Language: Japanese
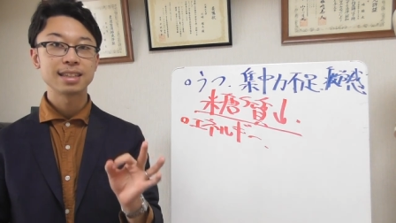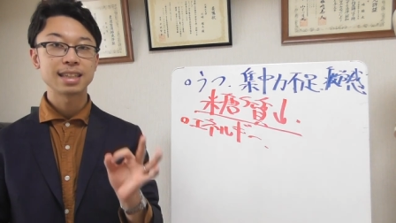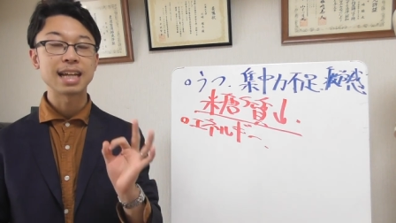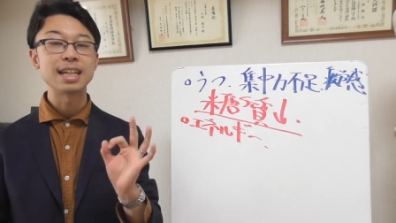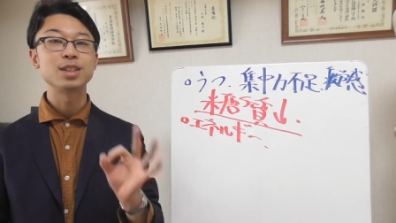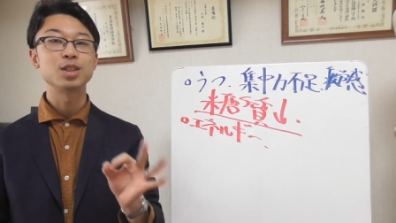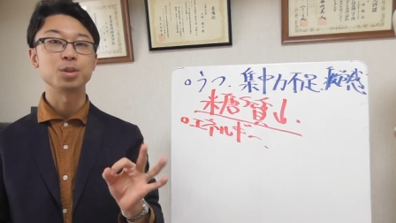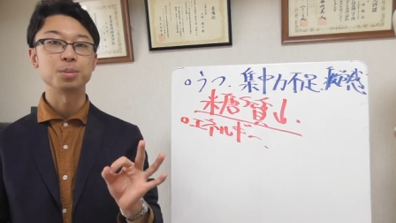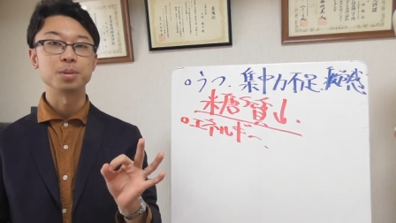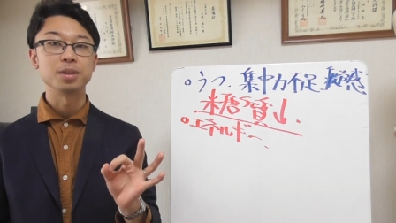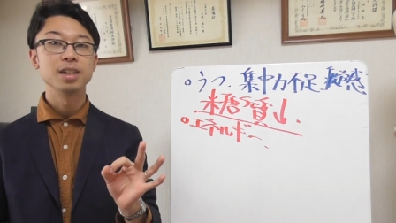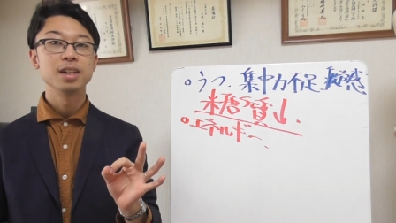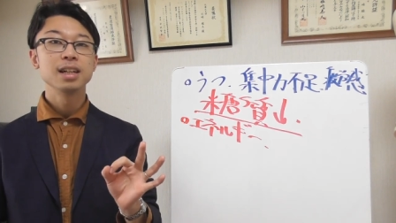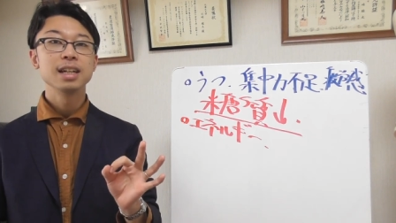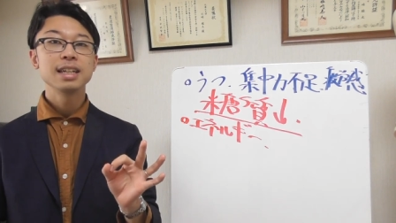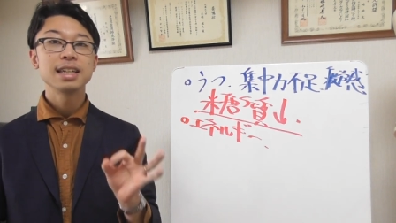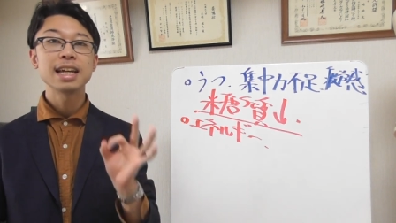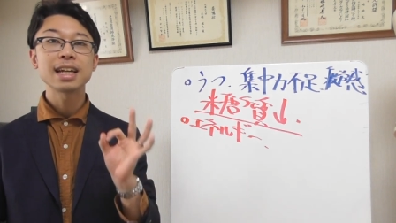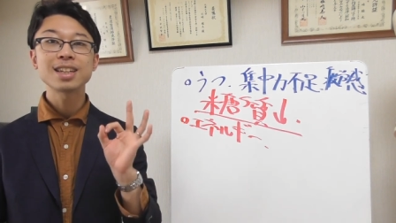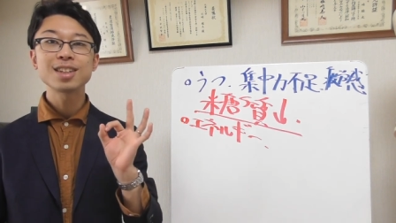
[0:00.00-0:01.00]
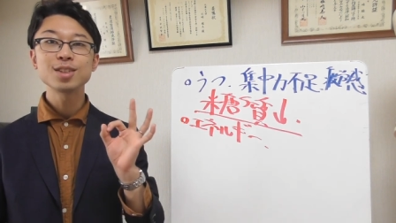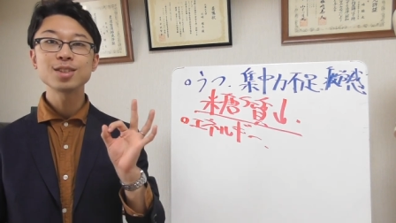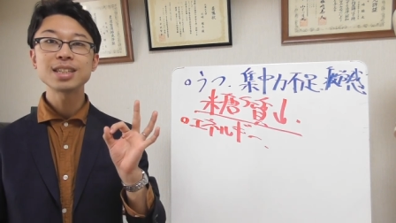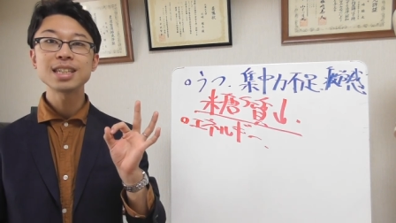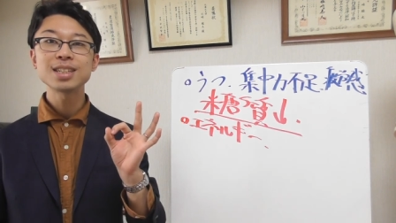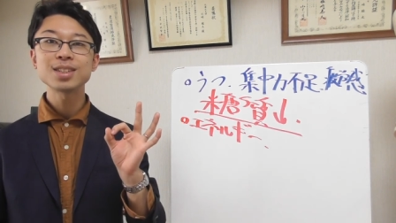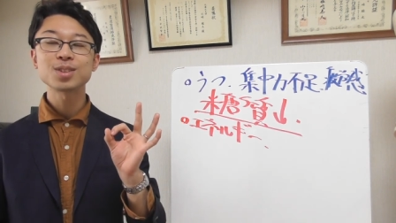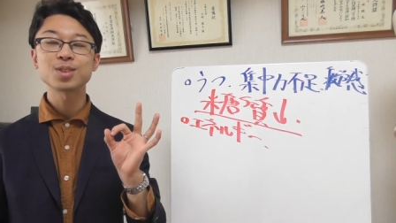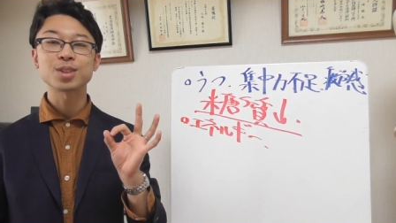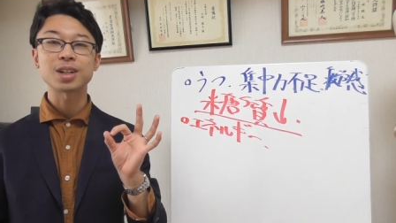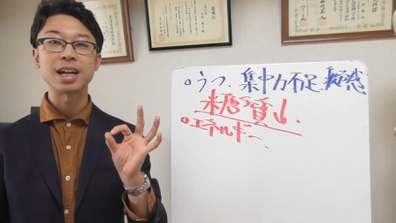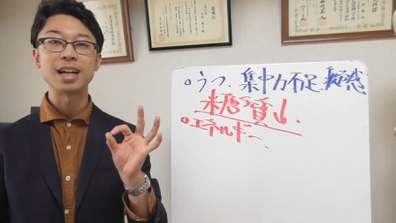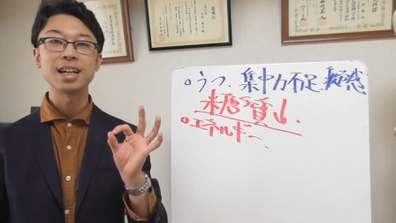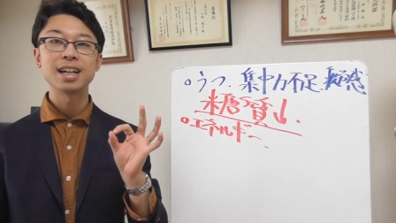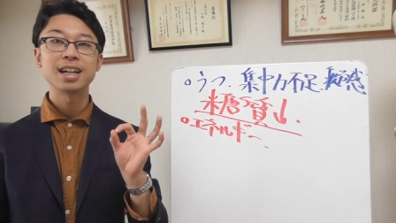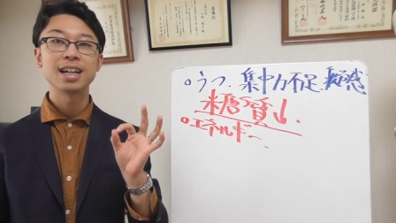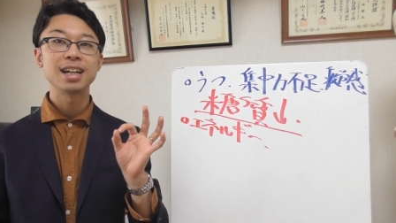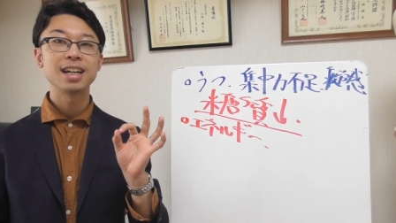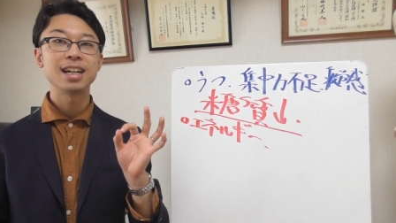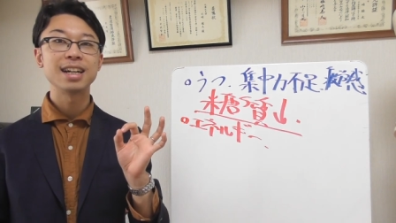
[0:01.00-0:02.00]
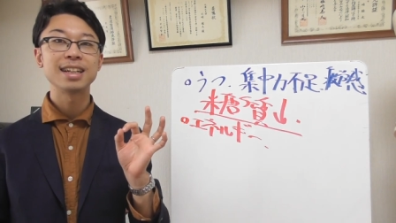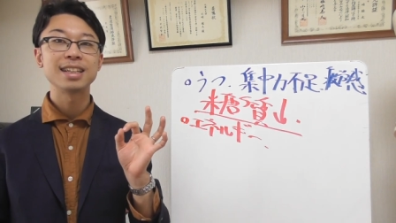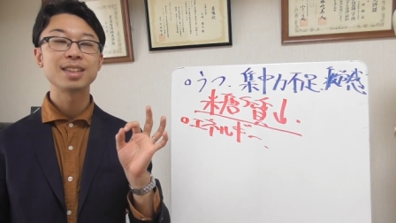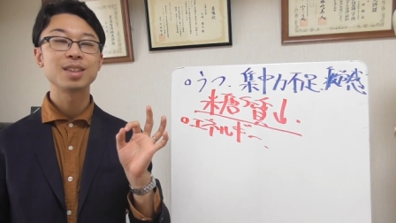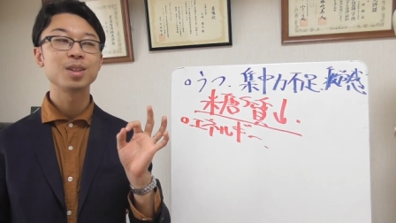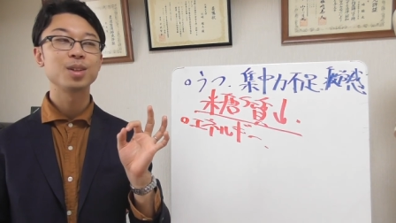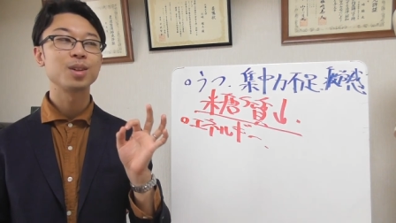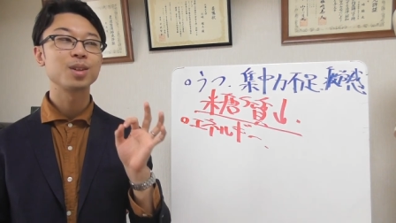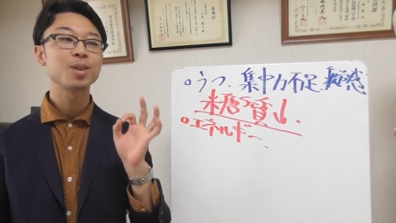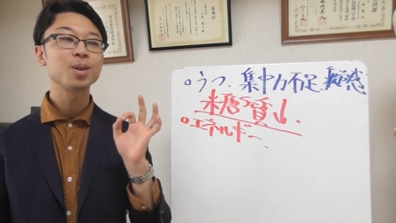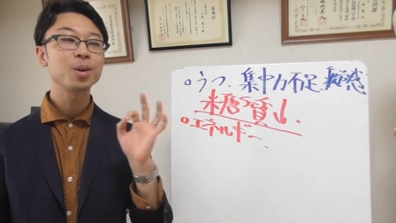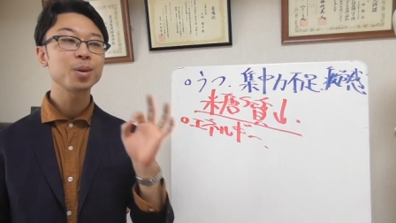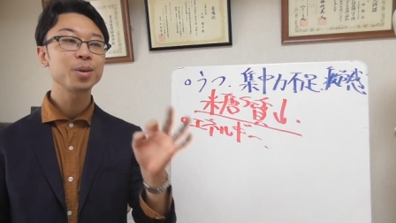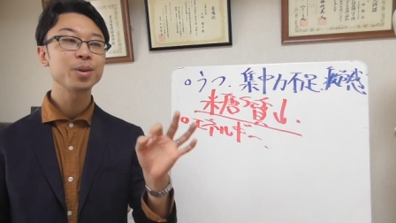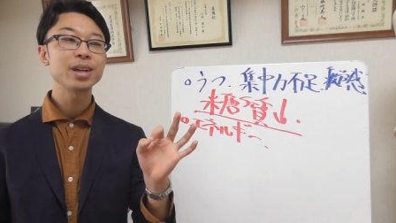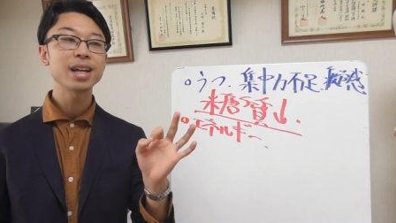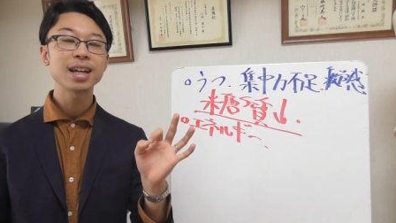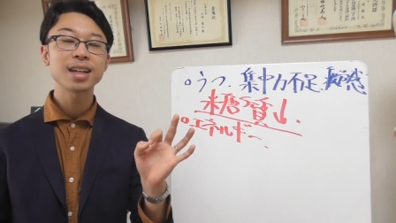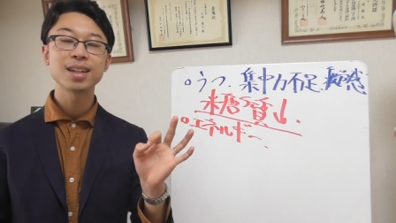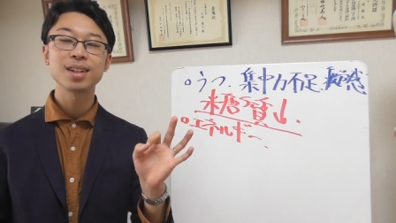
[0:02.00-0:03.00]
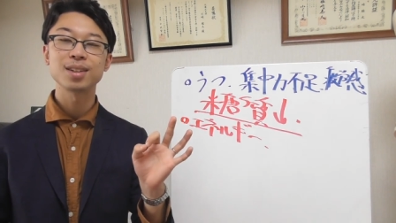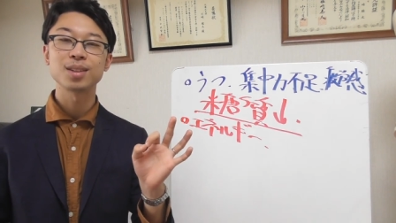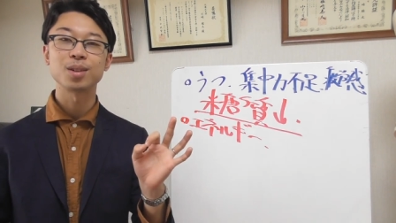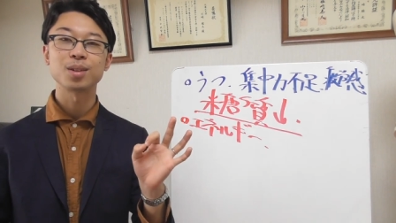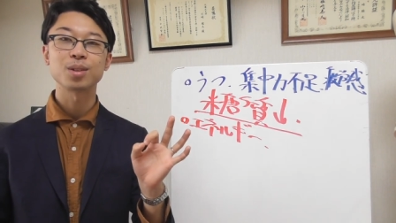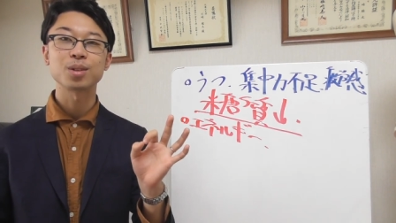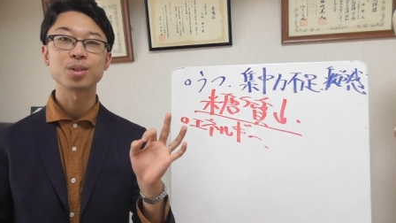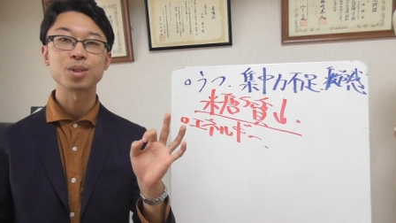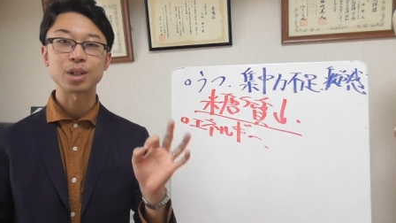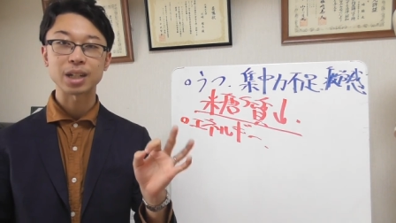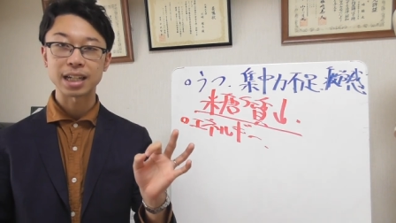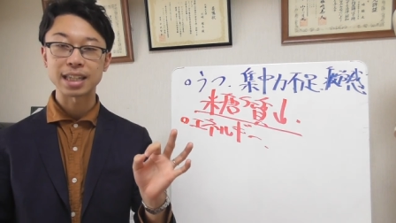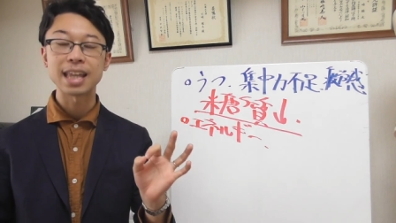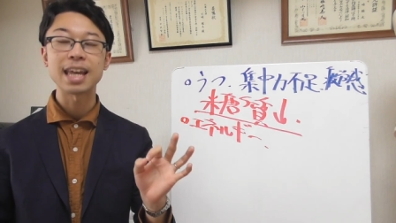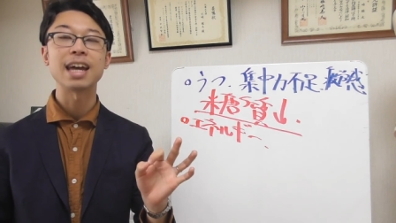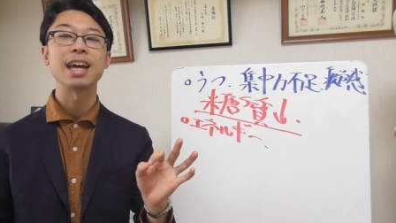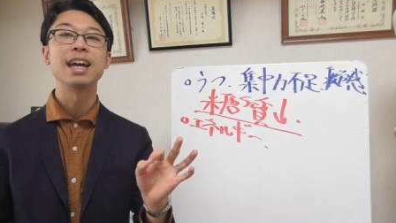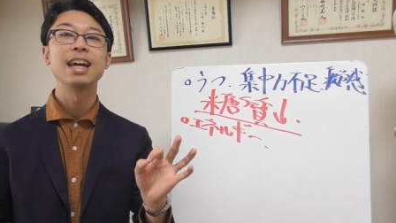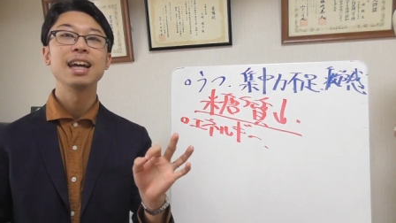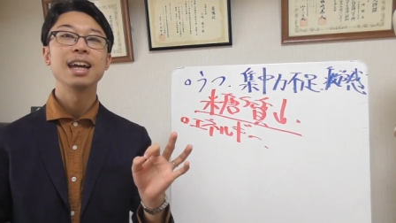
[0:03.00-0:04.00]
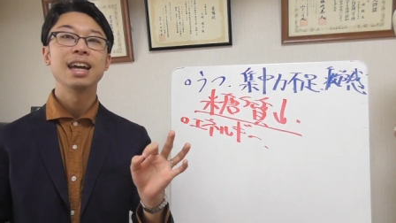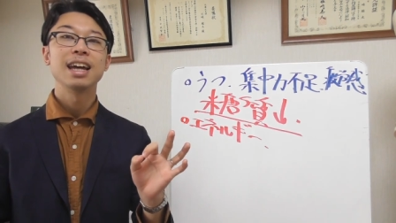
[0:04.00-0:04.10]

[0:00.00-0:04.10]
大丈夫。野球選手とか、えー、と高校野球の子とかで、